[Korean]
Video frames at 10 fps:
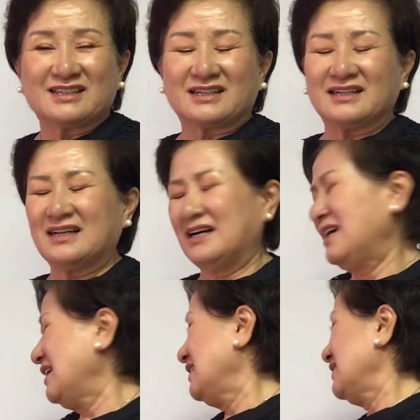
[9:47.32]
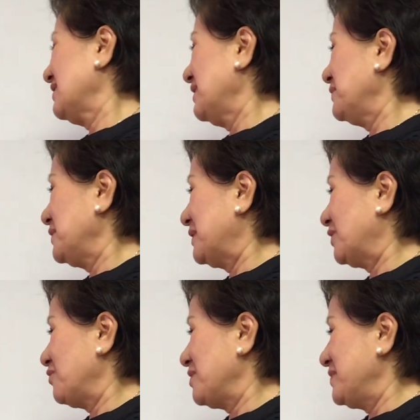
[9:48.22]
그러니까 아
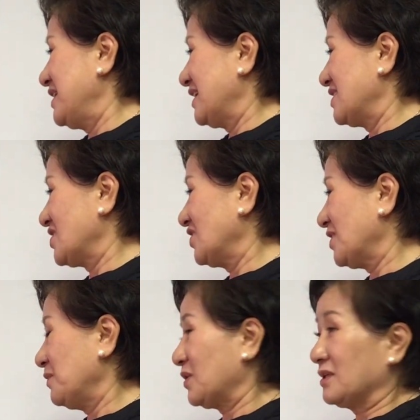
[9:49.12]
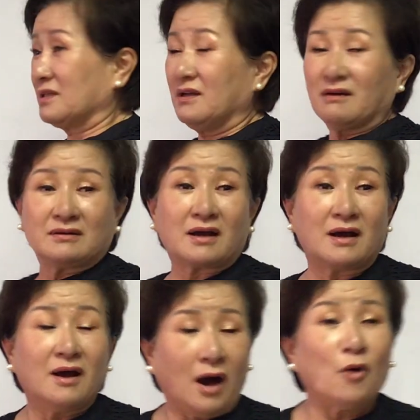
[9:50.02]
사모님하고는 비밀 얘기는 절대 못하겠다. 그냥,
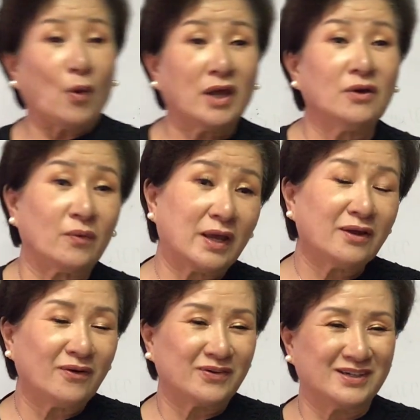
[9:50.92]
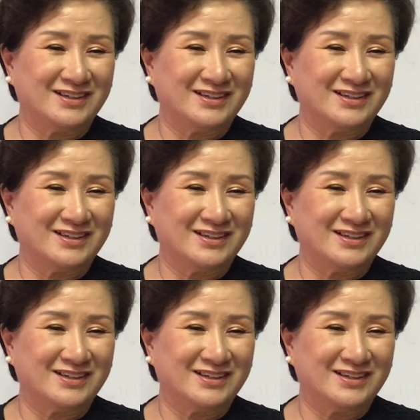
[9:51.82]
아 왜요 왜요